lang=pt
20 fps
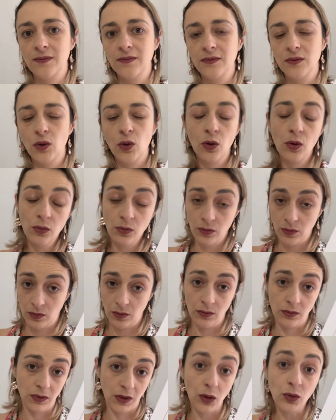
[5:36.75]
Ou
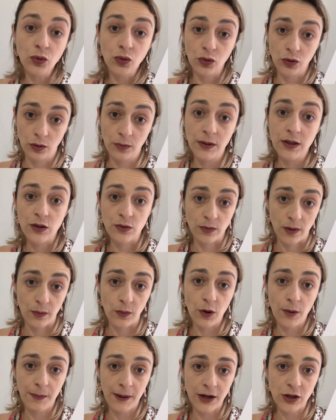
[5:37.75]
não tudo, mas uma
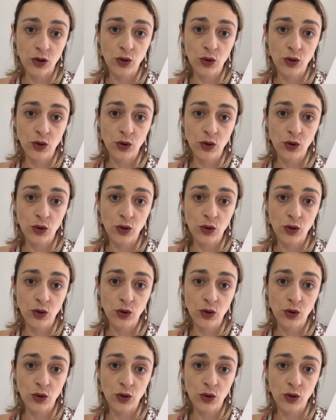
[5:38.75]
boa parte